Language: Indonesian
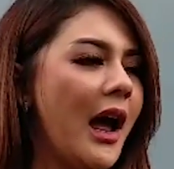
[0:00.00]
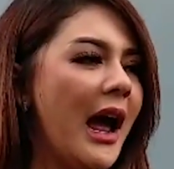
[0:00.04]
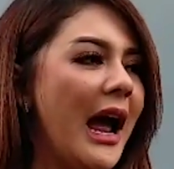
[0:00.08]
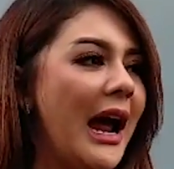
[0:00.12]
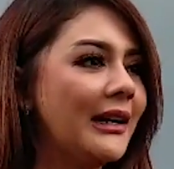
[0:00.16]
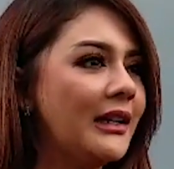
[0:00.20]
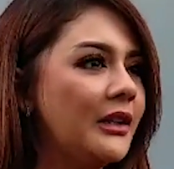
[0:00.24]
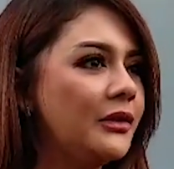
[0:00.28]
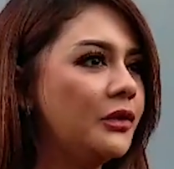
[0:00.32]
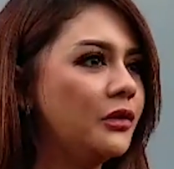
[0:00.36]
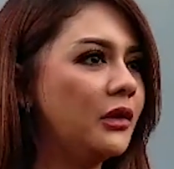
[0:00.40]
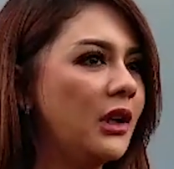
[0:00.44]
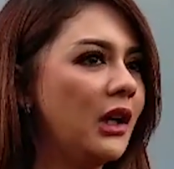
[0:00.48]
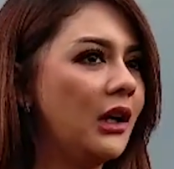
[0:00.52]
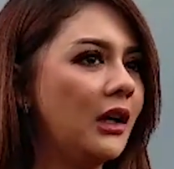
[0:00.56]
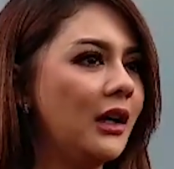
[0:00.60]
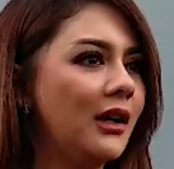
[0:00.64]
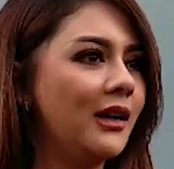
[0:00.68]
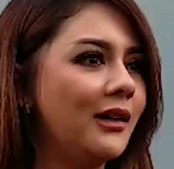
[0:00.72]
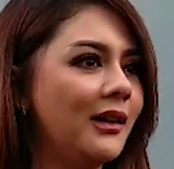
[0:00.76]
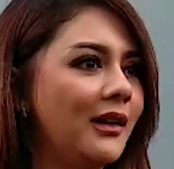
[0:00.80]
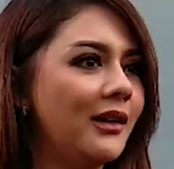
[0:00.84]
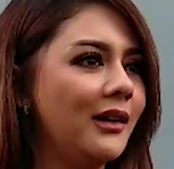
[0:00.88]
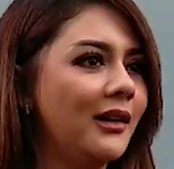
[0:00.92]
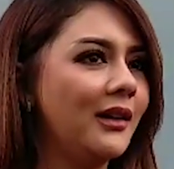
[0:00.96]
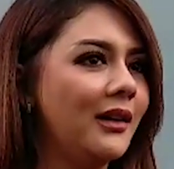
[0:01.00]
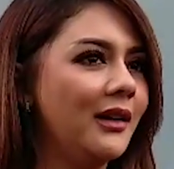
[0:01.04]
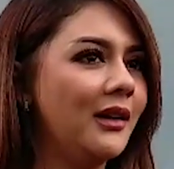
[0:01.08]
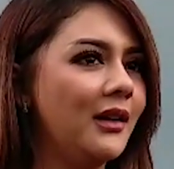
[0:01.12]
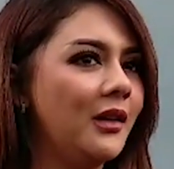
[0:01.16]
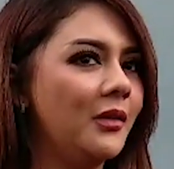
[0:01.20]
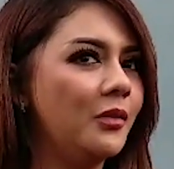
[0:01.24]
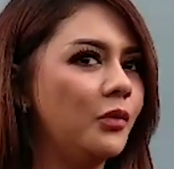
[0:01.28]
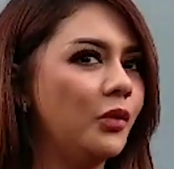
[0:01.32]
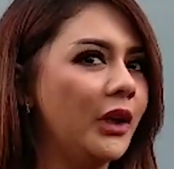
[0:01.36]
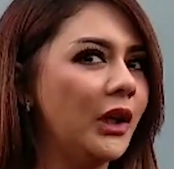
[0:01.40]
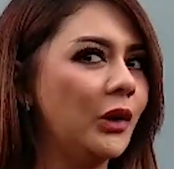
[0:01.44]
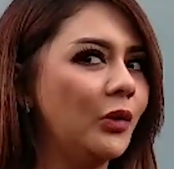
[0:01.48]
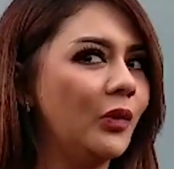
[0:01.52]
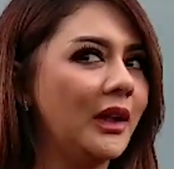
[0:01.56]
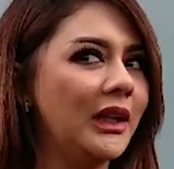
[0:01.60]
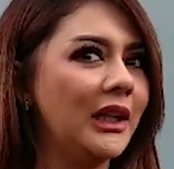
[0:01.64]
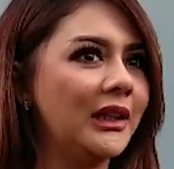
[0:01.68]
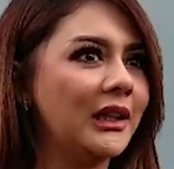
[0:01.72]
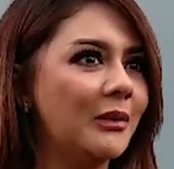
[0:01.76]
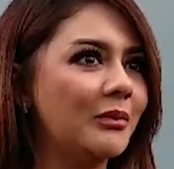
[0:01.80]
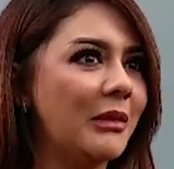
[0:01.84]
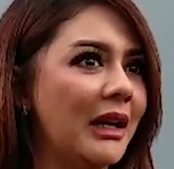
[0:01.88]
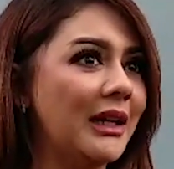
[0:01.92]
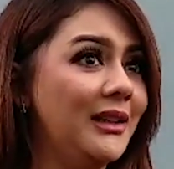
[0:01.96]
ada juga mungkin
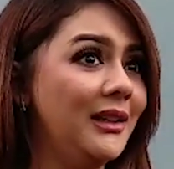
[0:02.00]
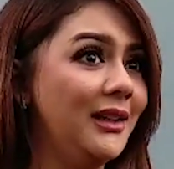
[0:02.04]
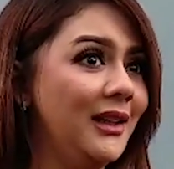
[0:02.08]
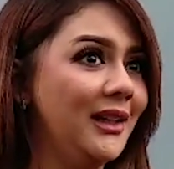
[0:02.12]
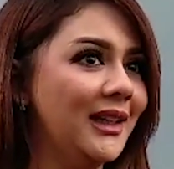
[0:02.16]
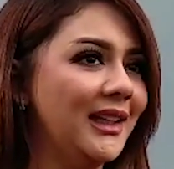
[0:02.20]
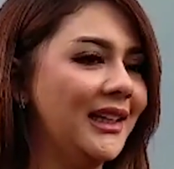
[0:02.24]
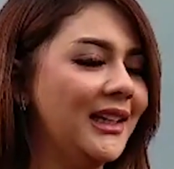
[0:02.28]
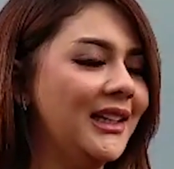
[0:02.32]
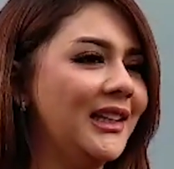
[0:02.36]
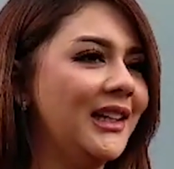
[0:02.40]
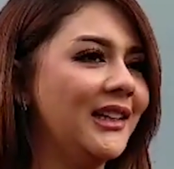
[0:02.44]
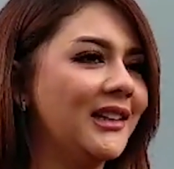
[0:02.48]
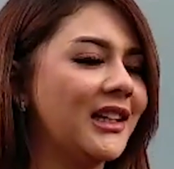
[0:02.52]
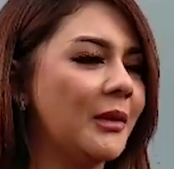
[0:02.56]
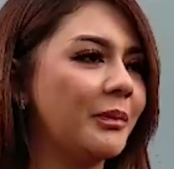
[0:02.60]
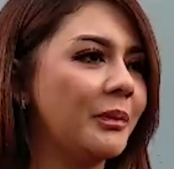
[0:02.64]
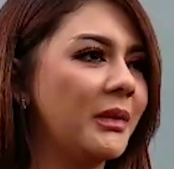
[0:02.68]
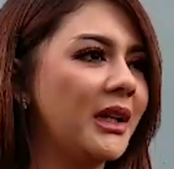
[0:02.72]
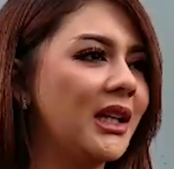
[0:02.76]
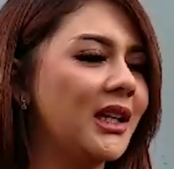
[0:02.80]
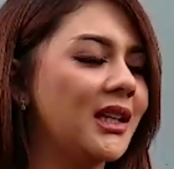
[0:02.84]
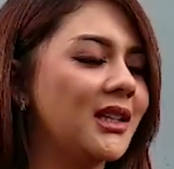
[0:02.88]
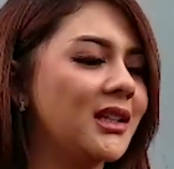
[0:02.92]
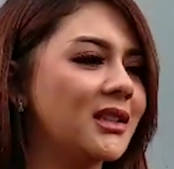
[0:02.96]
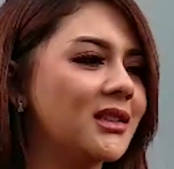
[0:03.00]
wanita mandiri nih ya, tapi